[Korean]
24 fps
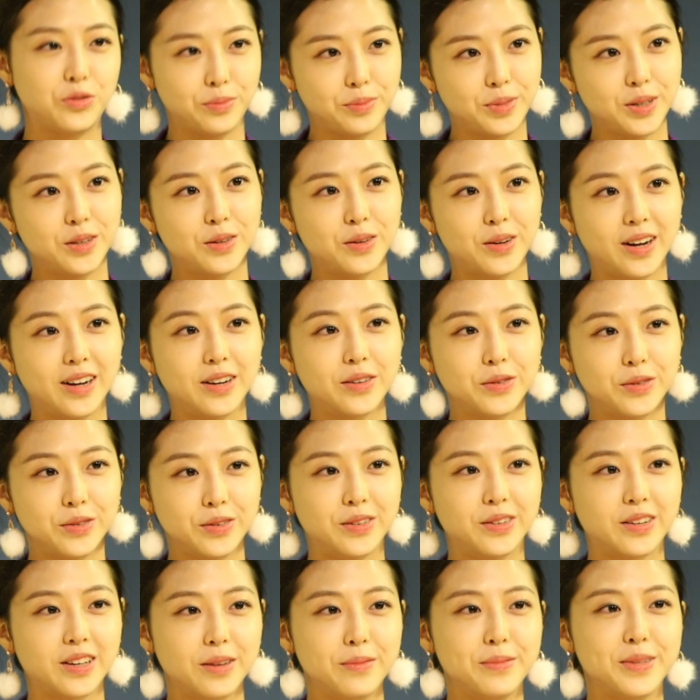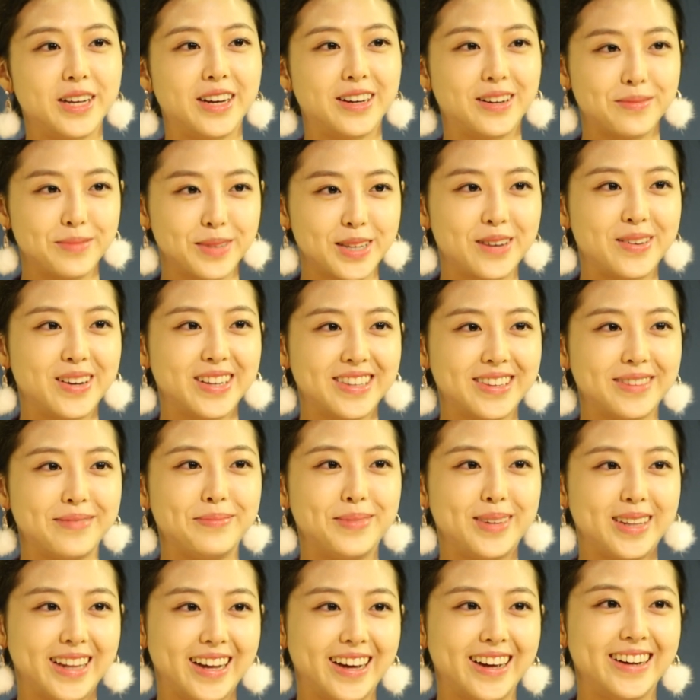준비도 하고 겸사겸사
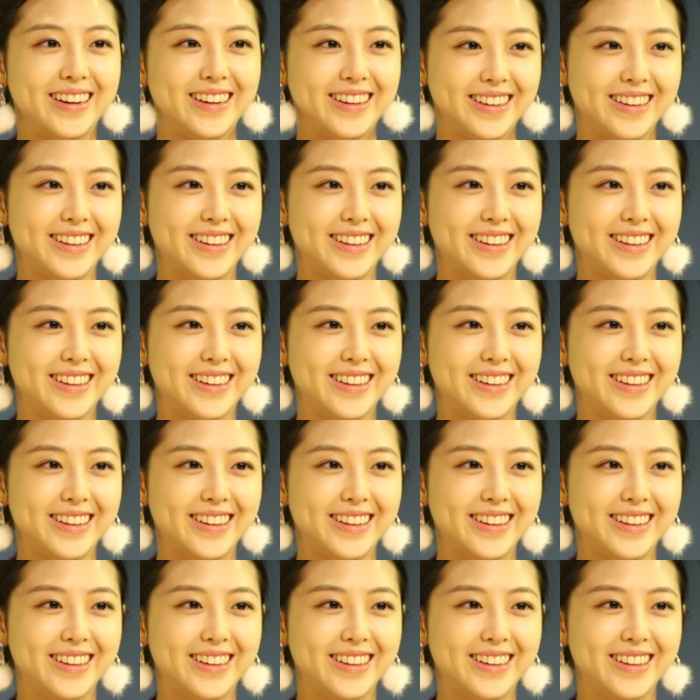왔습니다. 네.